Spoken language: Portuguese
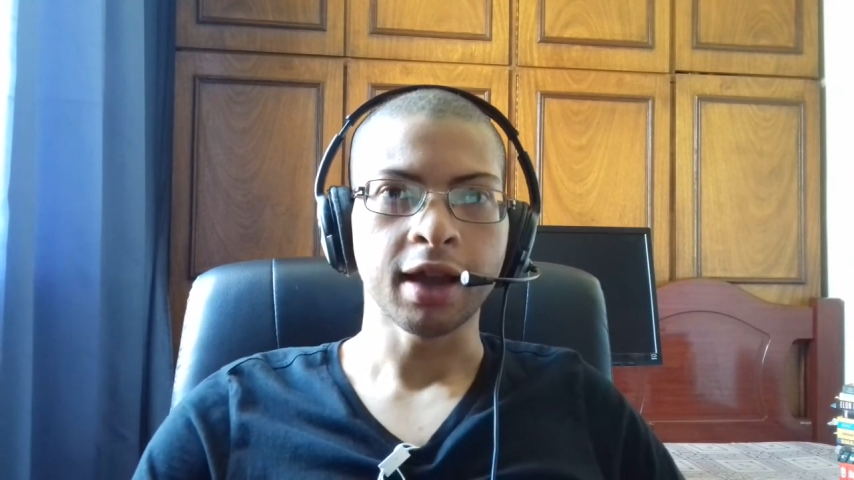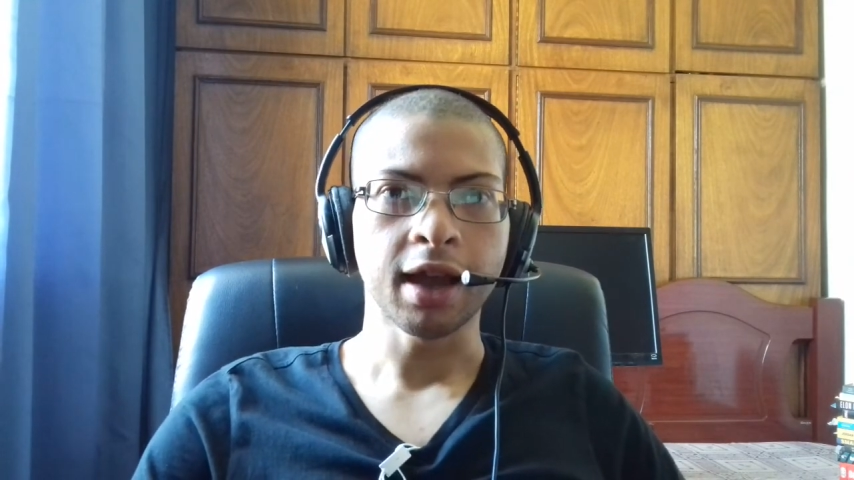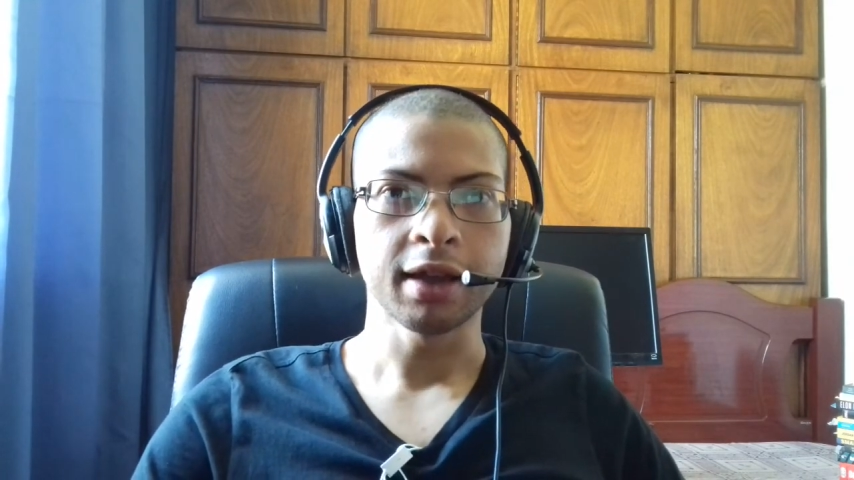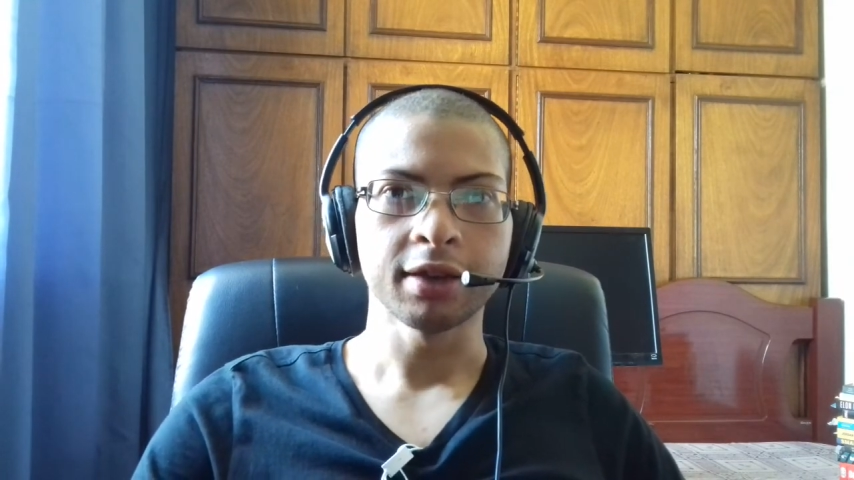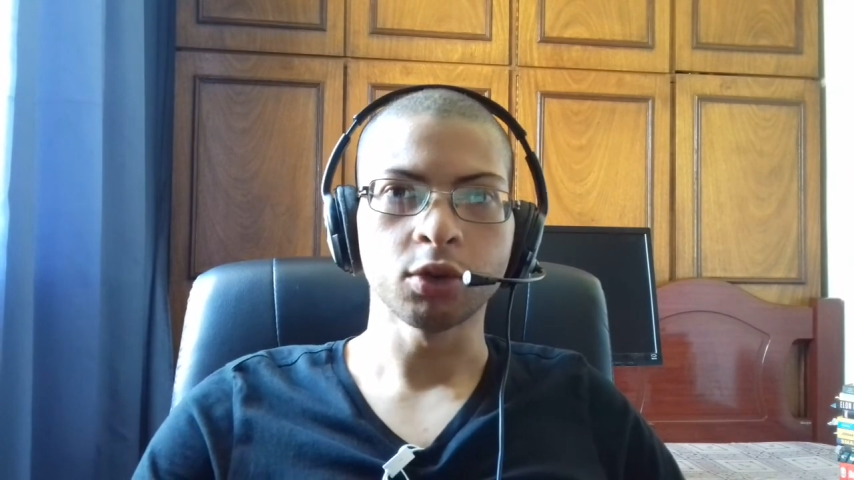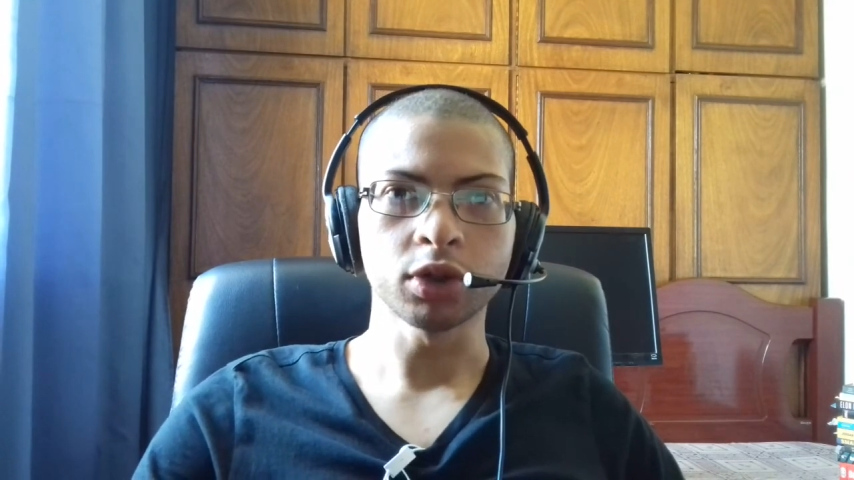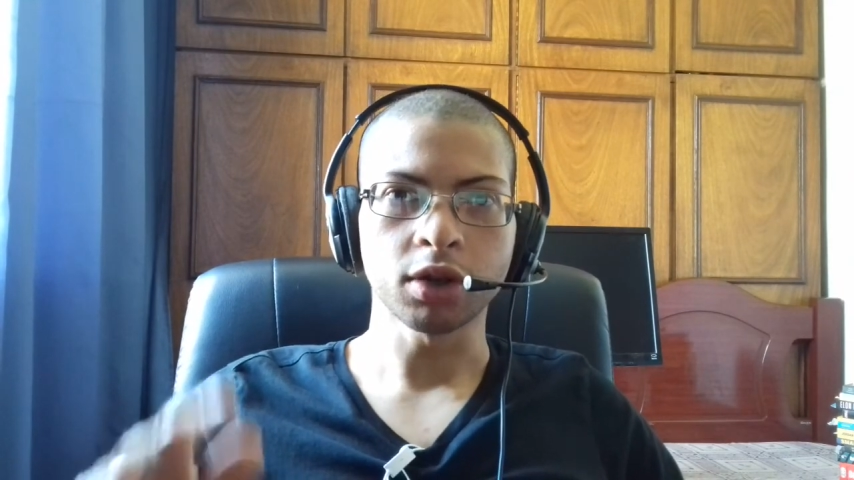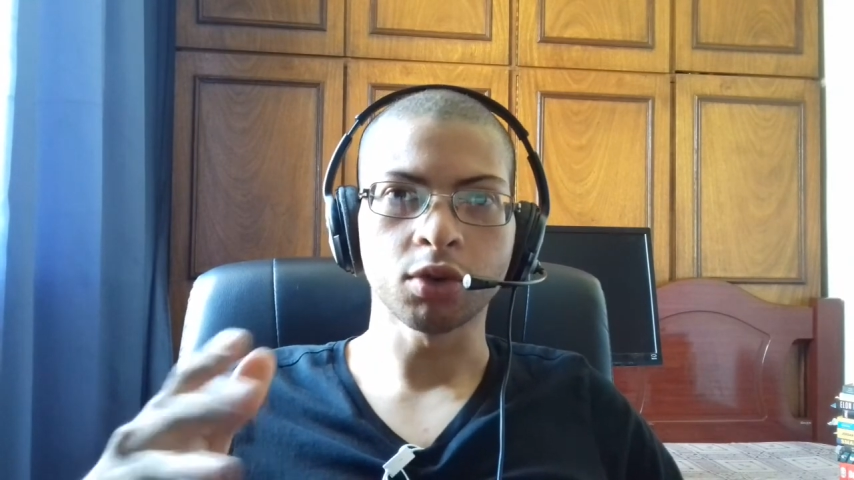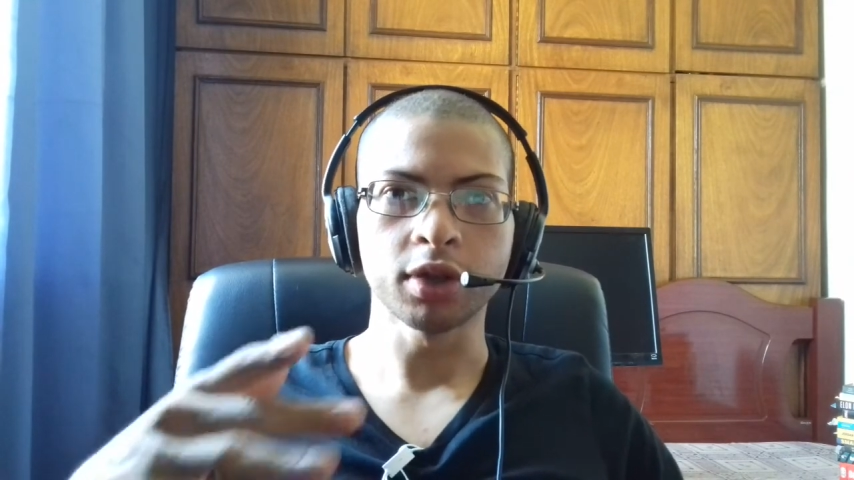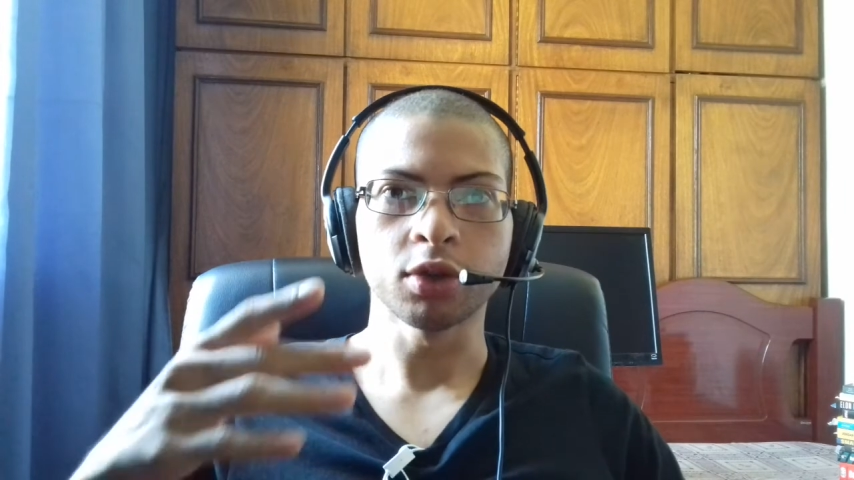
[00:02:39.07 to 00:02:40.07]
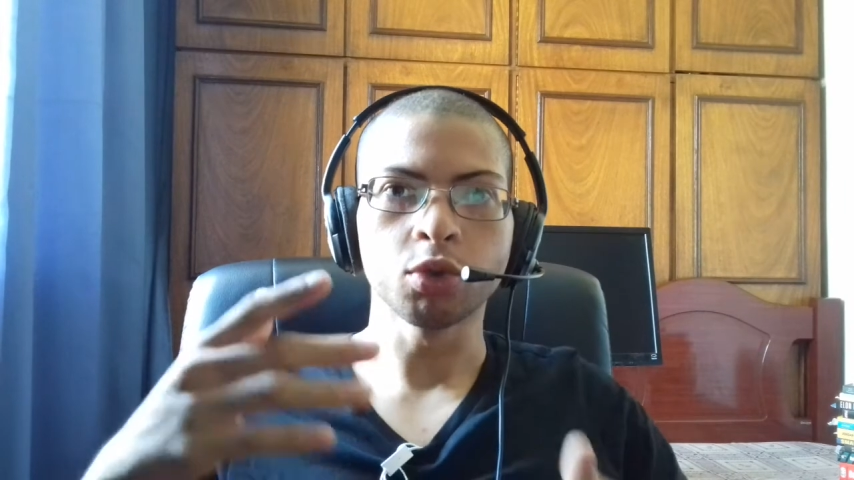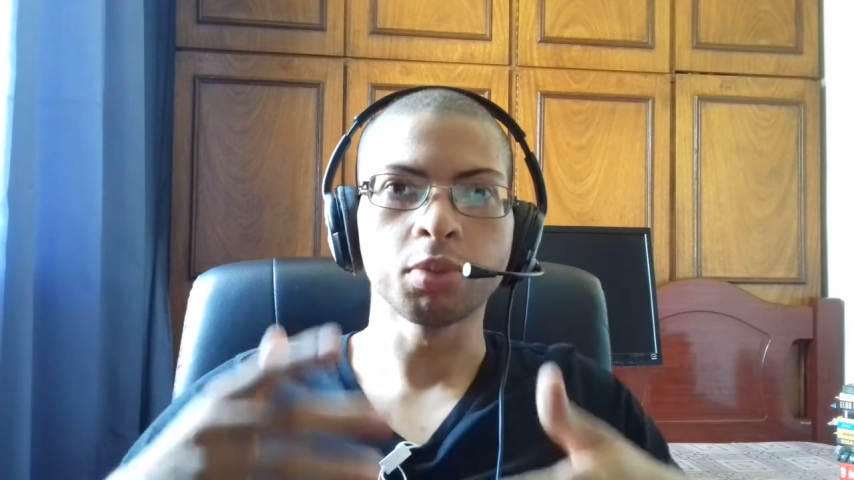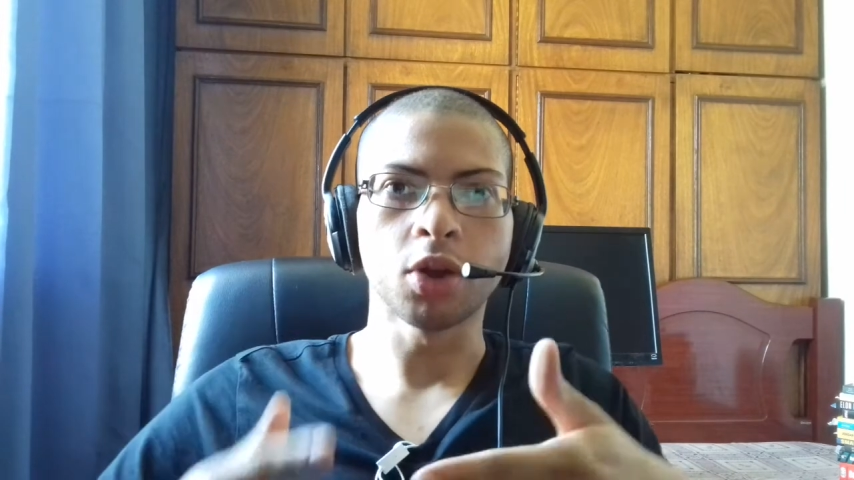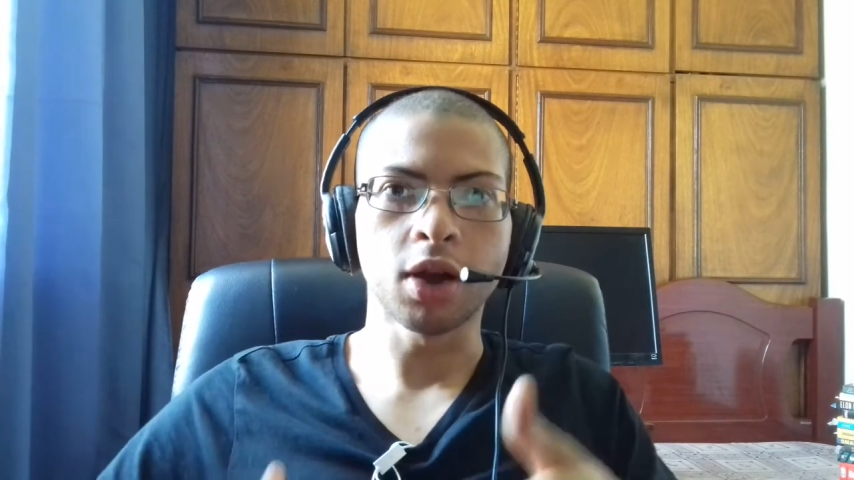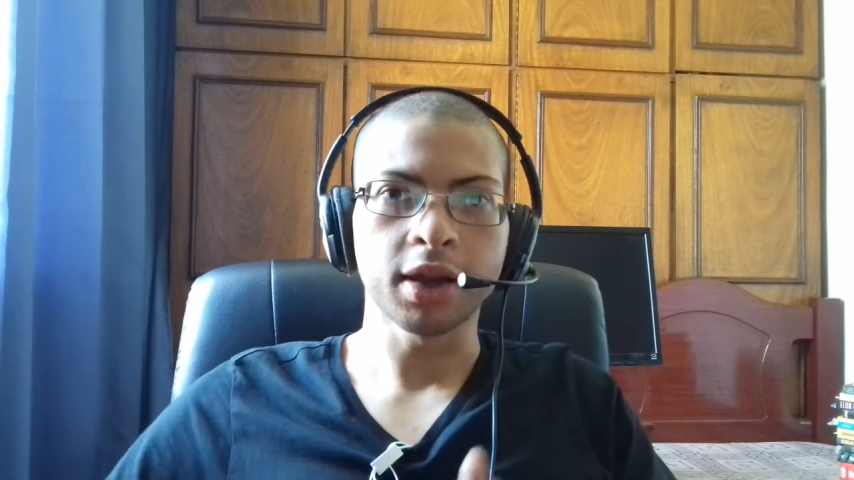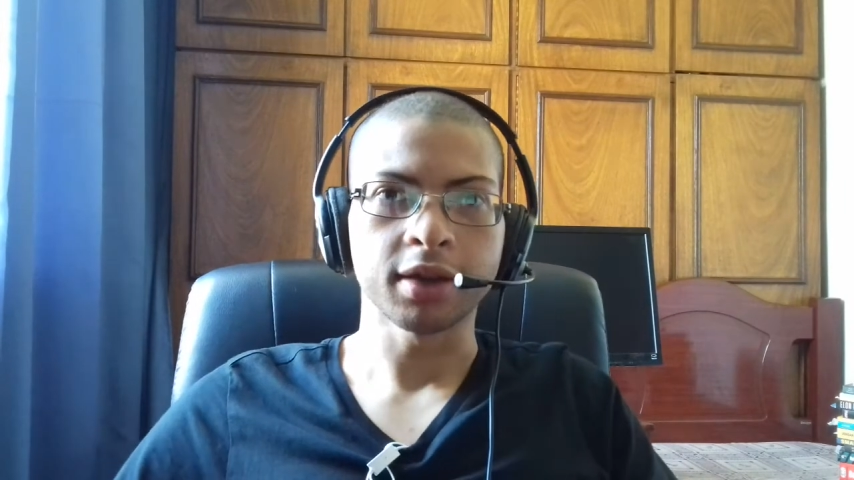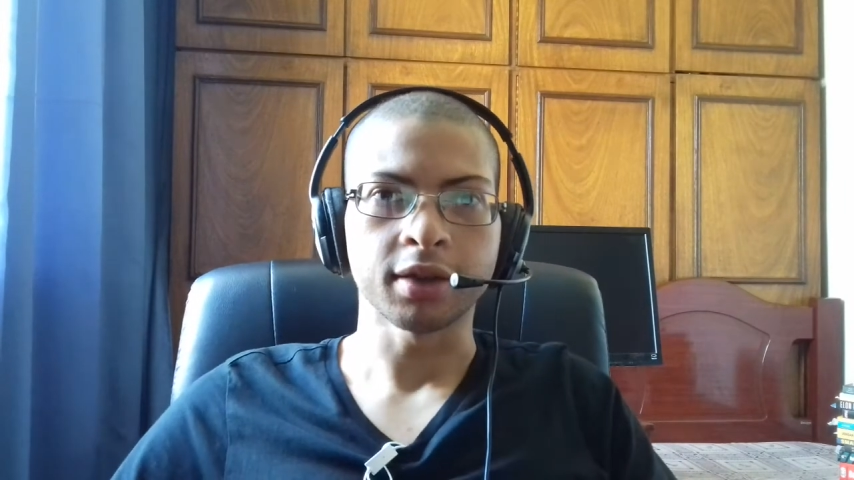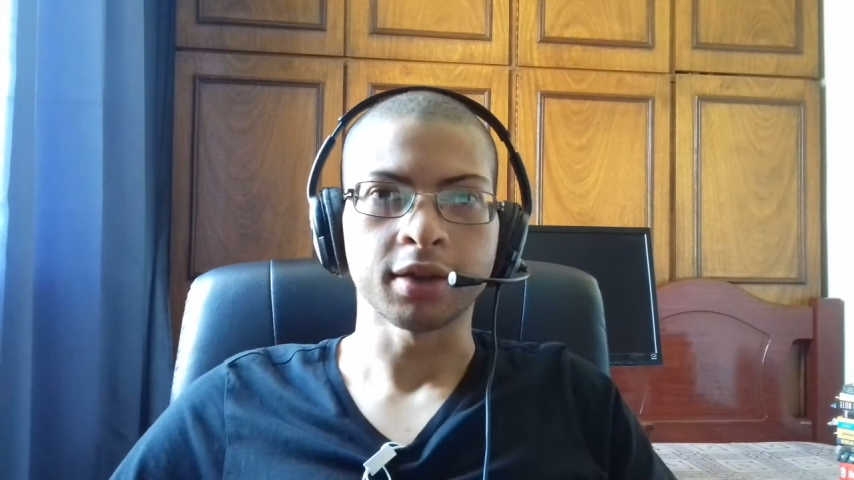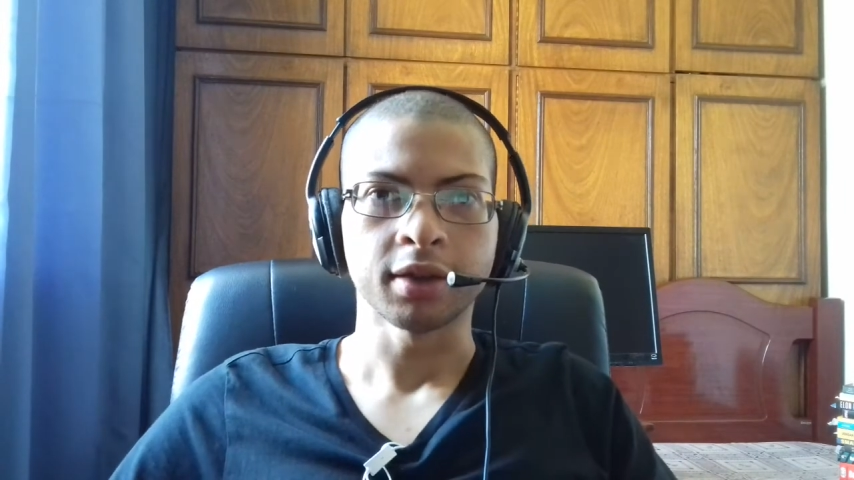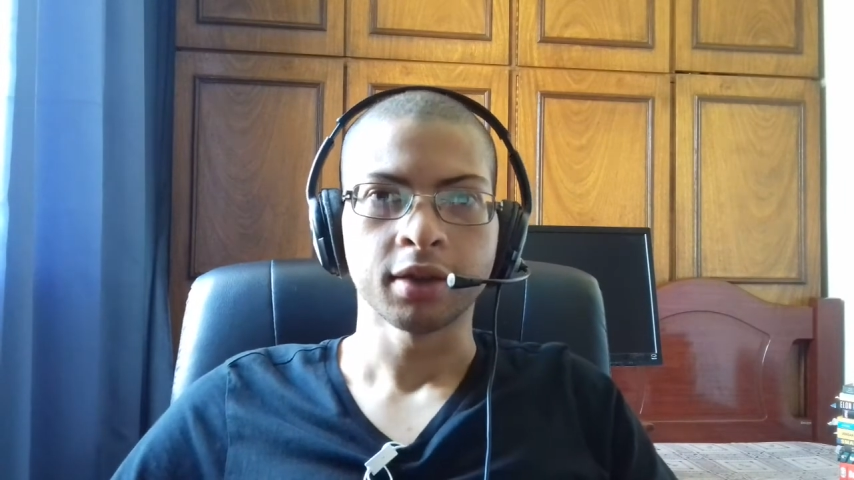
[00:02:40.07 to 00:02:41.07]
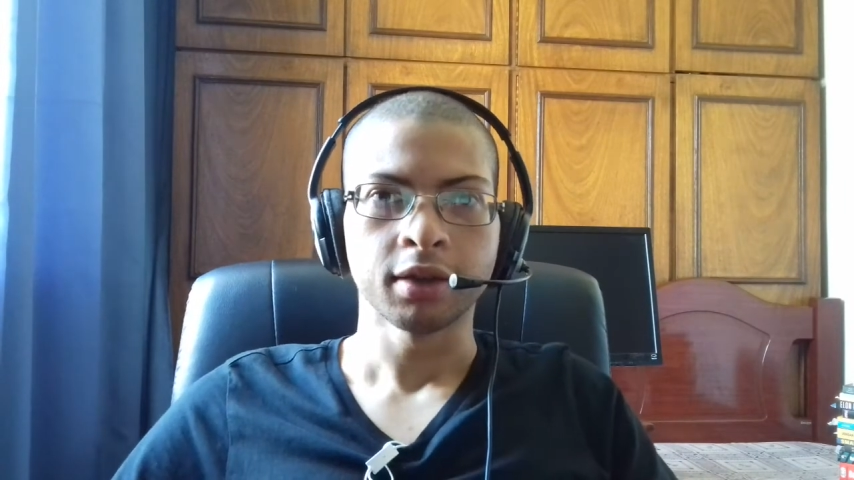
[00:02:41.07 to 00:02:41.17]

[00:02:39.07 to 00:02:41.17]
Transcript: Ah, e outra coisa, no blog